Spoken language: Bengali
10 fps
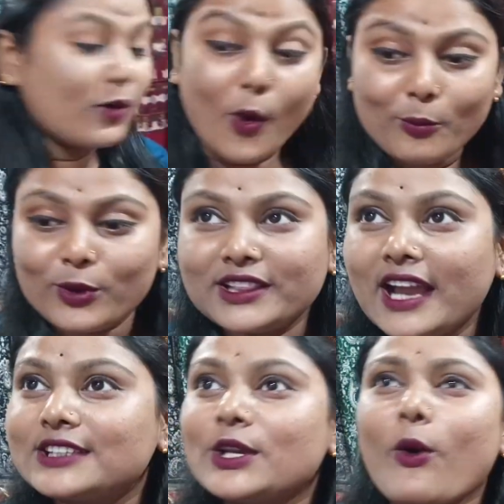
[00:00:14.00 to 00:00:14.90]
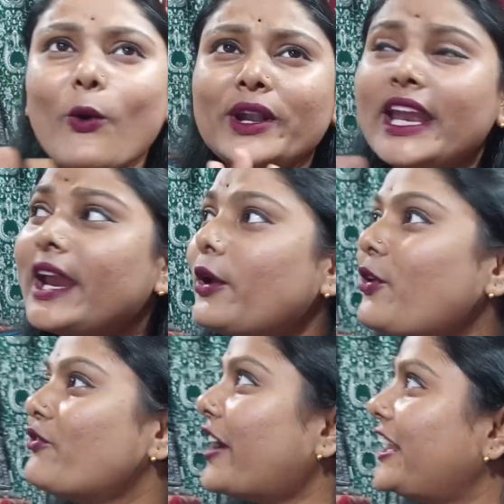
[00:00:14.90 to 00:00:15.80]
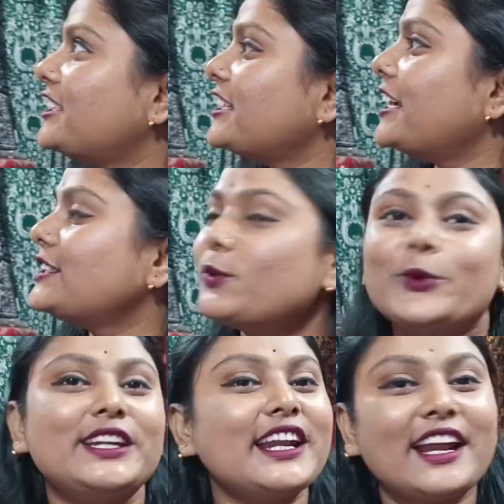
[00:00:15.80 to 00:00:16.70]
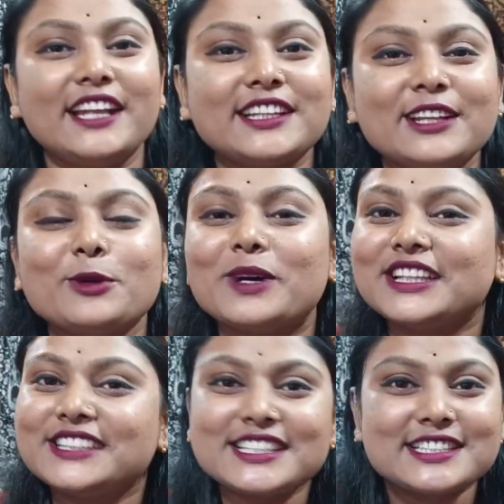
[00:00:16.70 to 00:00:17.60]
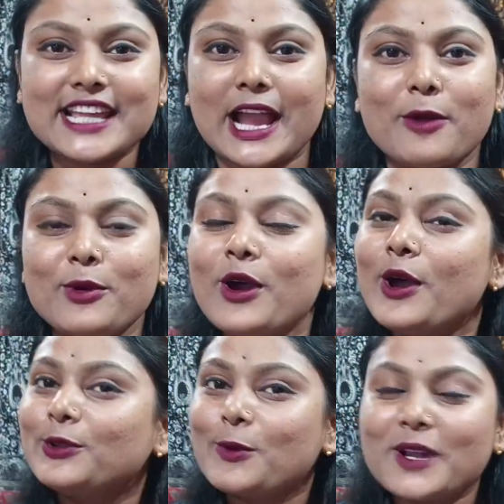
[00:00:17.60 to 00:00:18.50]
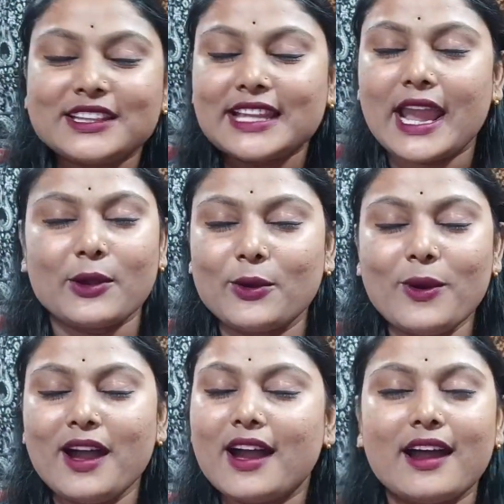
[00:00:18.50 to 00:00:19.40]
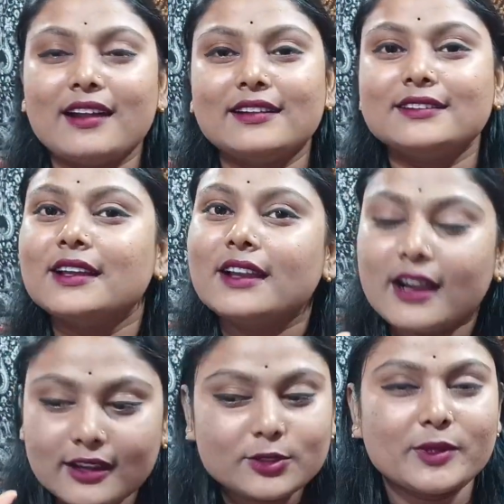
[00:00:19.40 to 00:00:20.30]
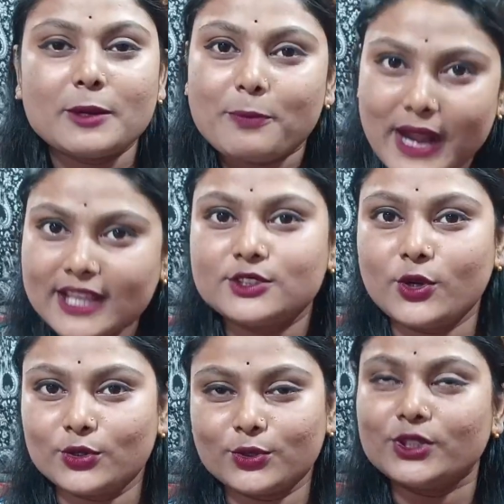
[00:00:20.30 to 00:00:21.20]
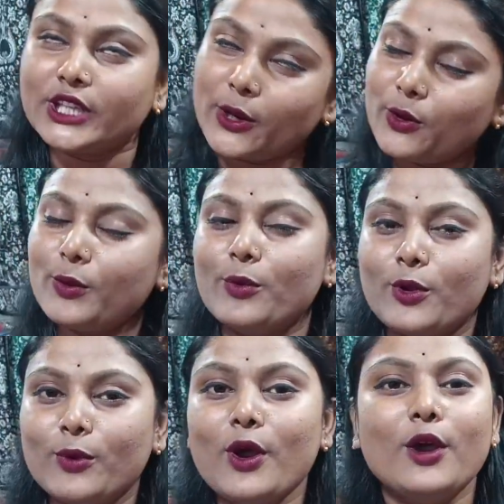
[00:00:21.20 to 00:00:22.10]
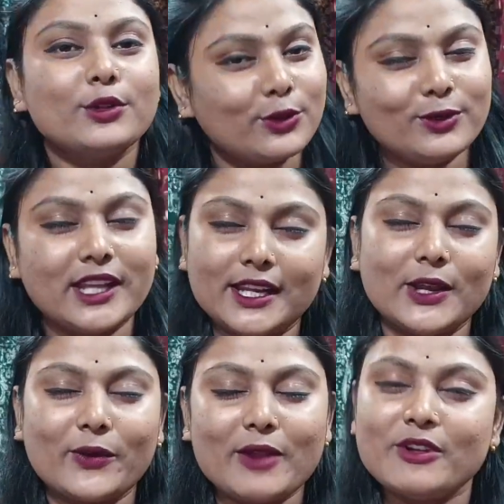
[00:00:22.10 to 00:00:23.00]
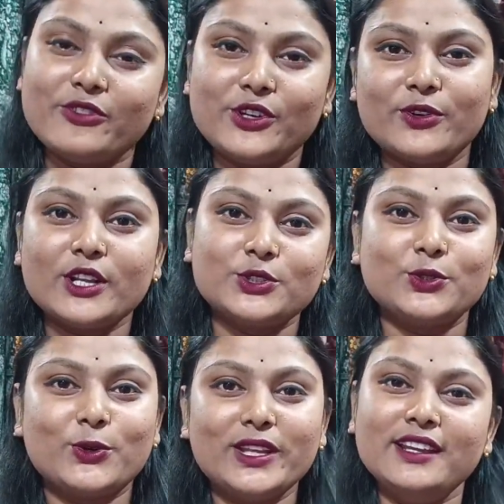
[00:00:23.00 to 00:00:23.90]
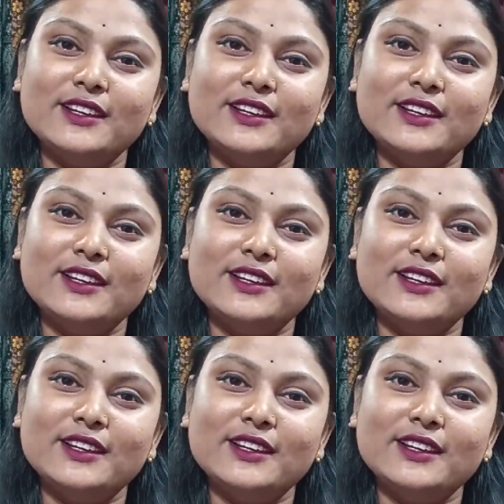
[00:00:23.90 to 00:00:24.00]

কম্বল থাকছে অনেক রকম ভ্যারিয়েশান আছে উইন্টার কালেকশানে তোমাদের জাস্ট দেখাবো তোমরা দেখো আর তোমাদের প্রাইস কত সেগুলোও বলবো তো দেরি না করে আমরা ভিডিওটা শুরু করি